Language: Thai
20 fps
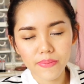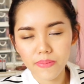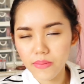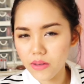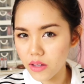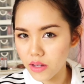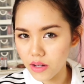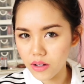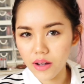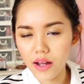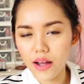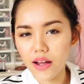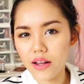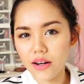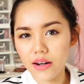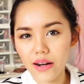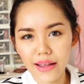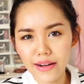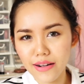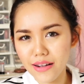มีเยอะอะ
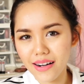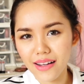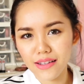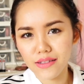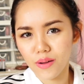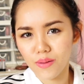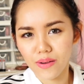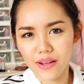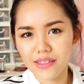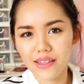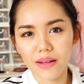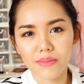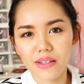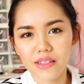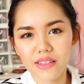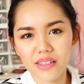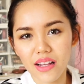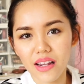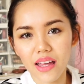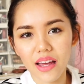ไลท์1 ไลท์ 2ไลท์ 3 ไล
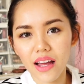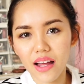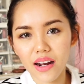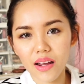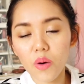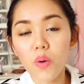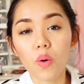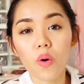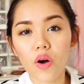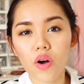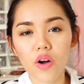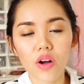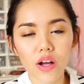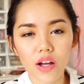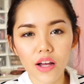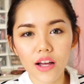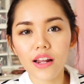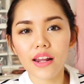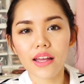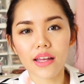ท์ 4ไลท์ 5 ไลท์
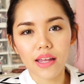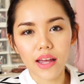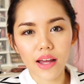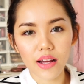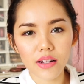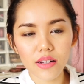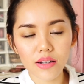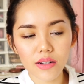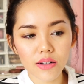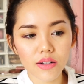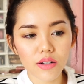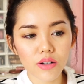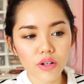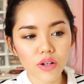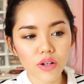6อะไรอย่างเงี้ยคือ